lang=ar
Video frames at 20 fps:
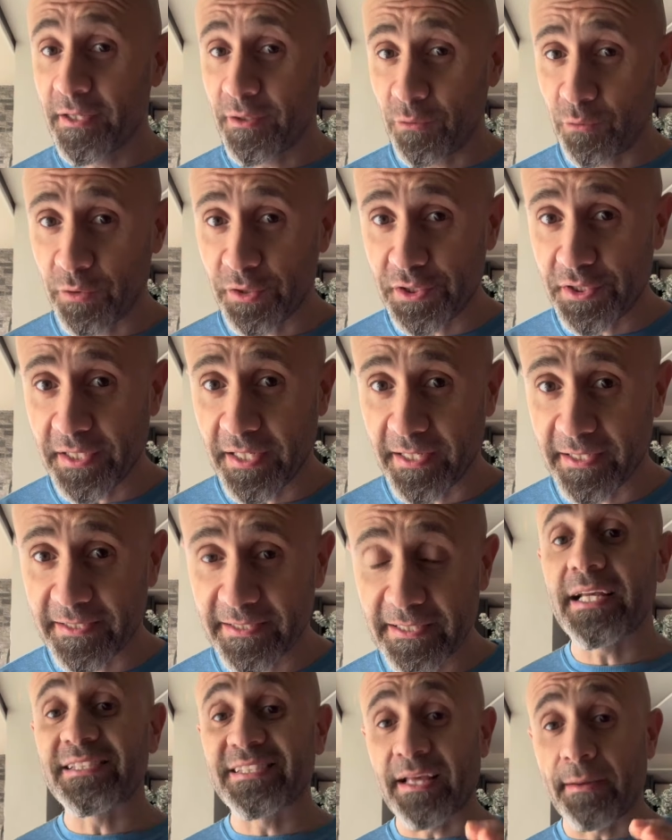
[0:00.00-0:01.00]
والشيرز
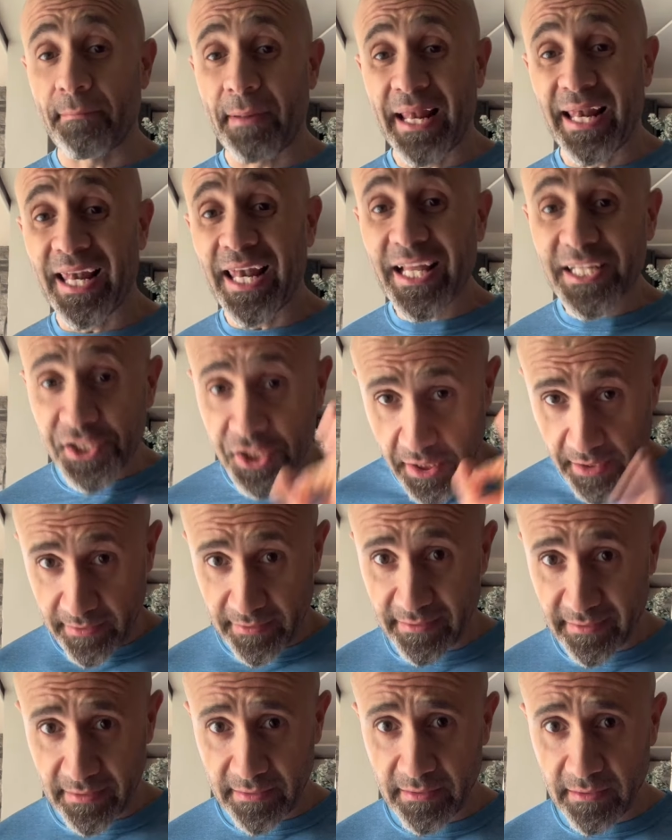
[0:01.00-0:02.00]
اذا
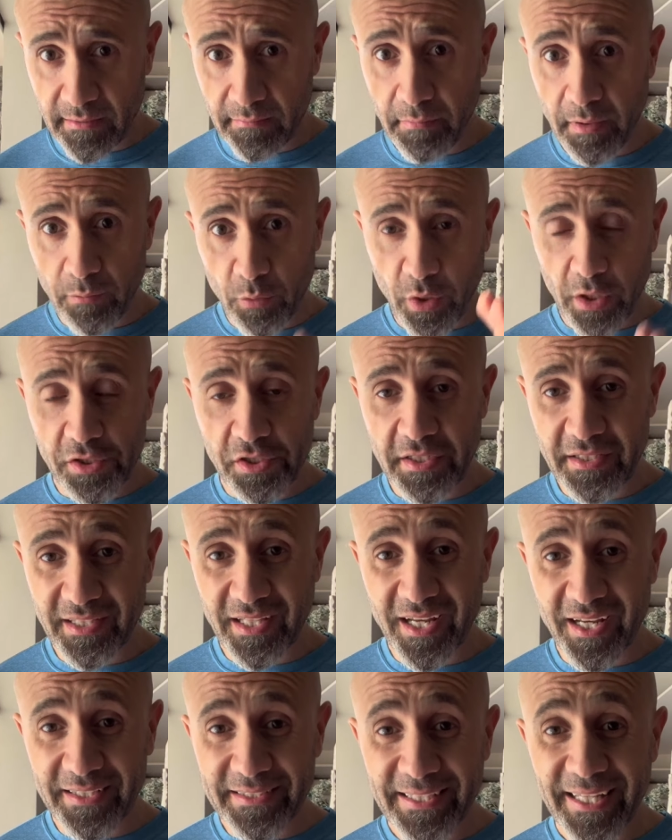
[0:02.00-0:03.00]
بلشت
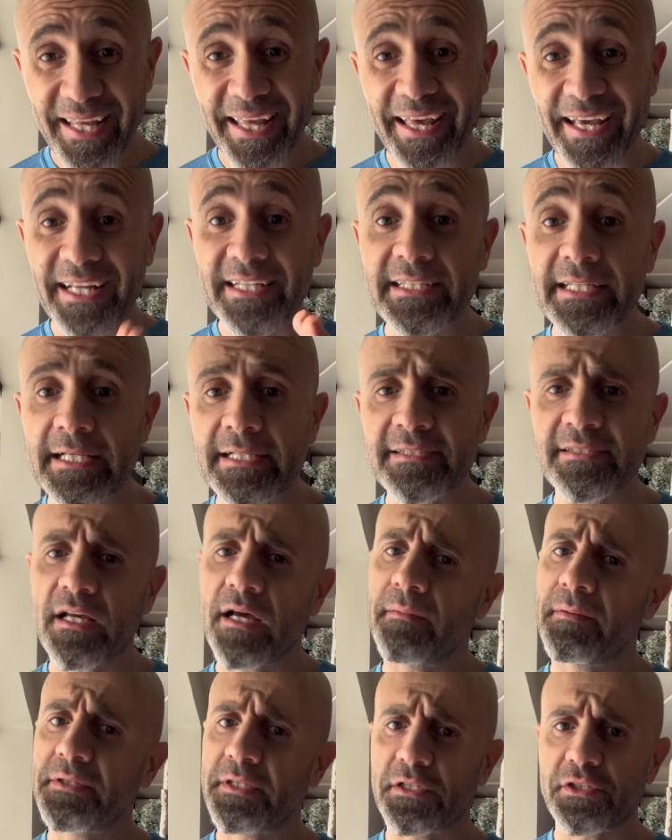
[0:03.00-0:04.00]
بالمنشطات كثير
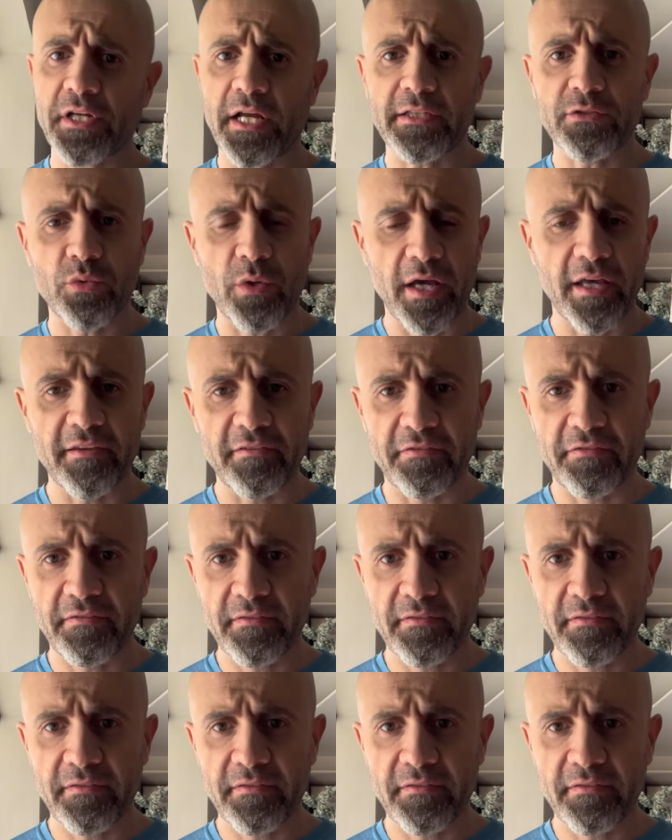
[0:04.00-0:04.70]
صعب ترجع توقف